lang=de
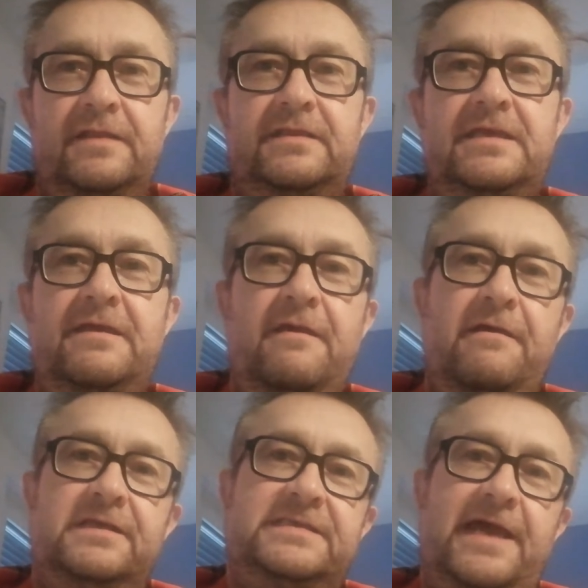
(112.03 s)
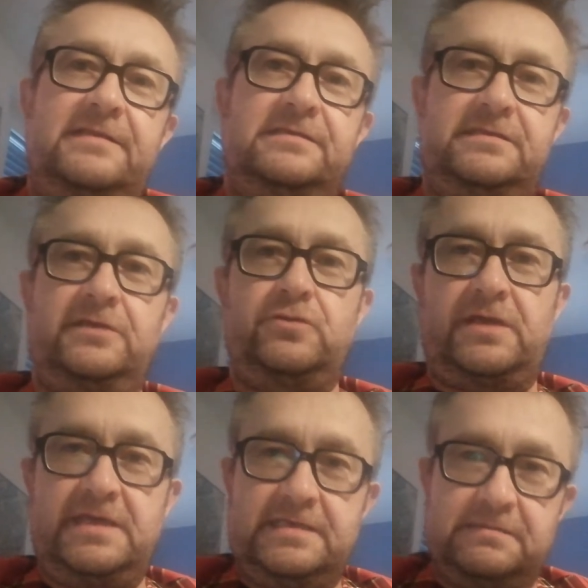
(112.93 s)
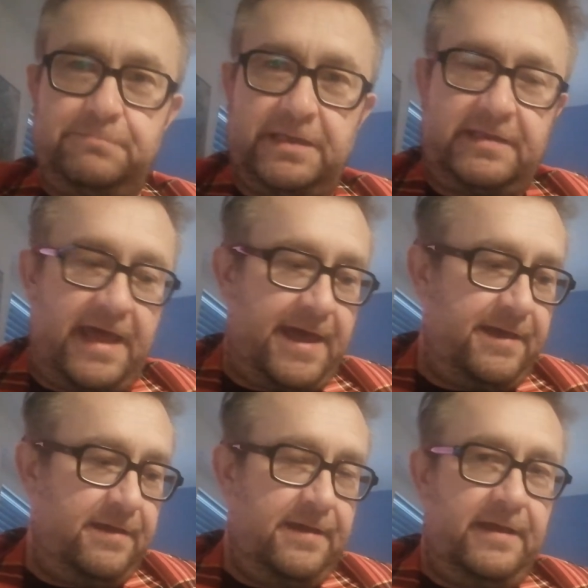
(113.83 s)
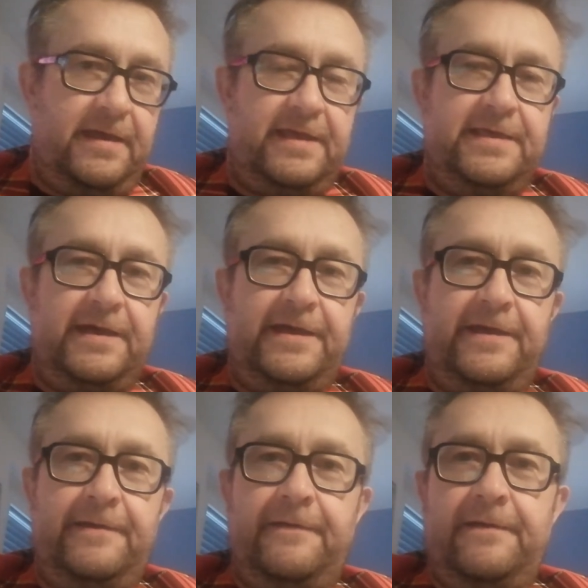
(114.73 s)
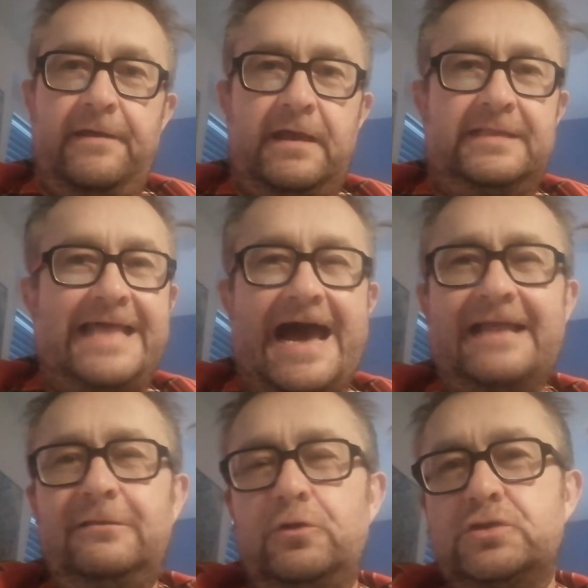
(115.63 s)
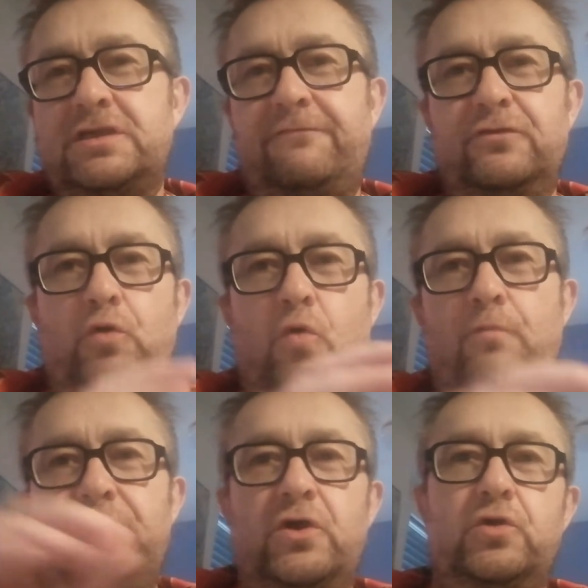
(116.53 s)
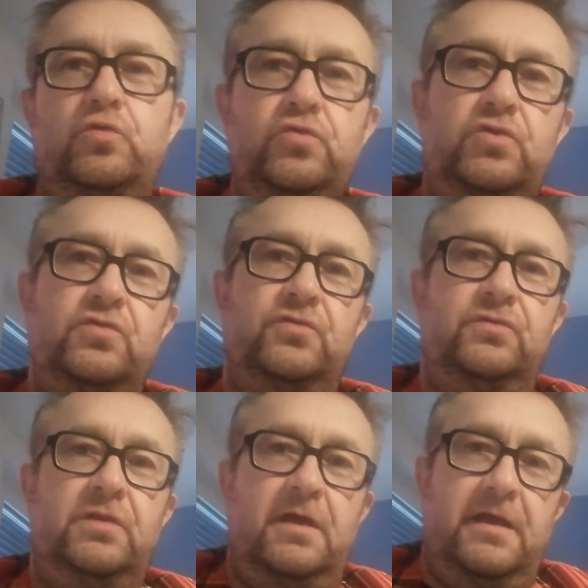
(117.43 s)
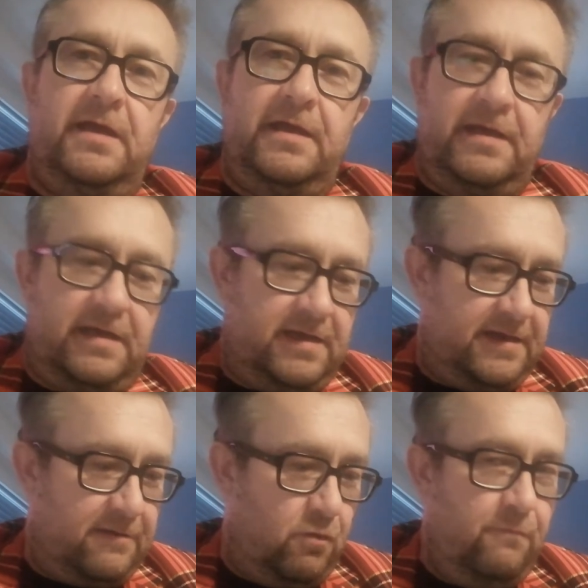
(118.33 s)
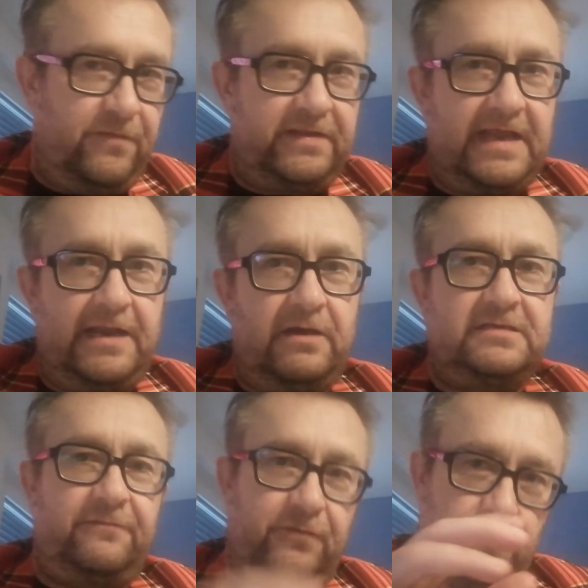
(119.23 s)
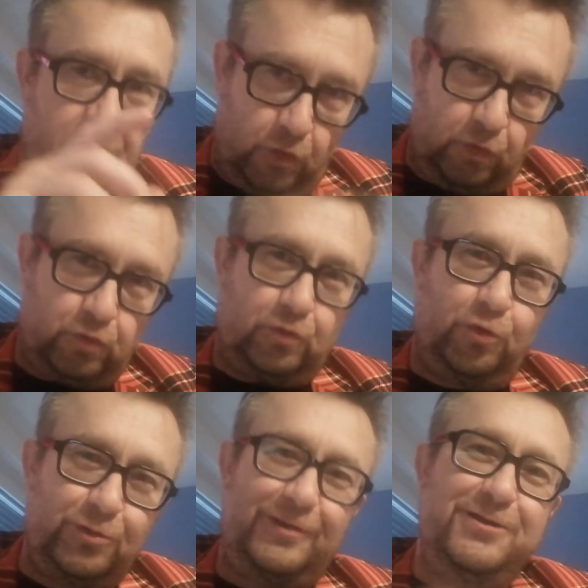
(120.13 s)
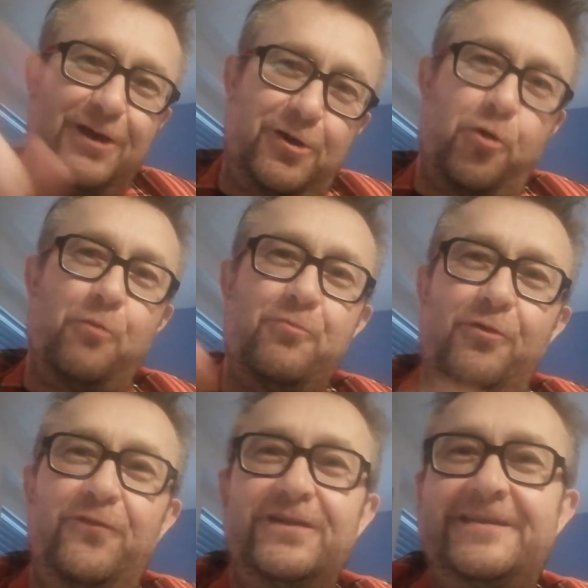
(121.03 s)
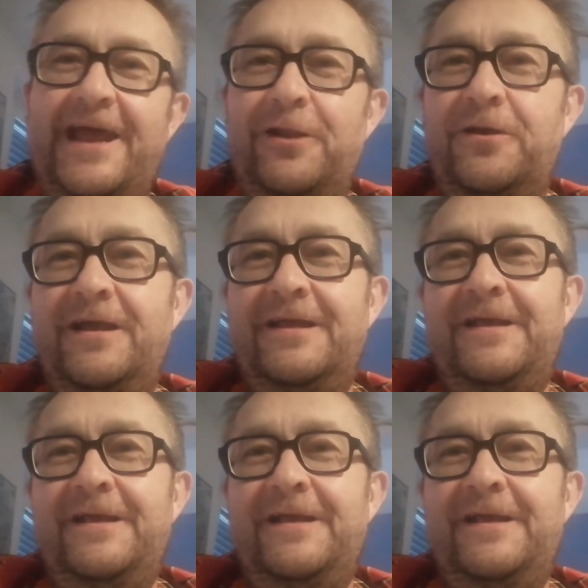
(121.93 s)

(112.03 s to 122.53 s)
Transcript: die seitens der türkisen Partei ihre gnadenlose von oben nach unten äh, Umverteilung, also von unten nach oben Umverteilung,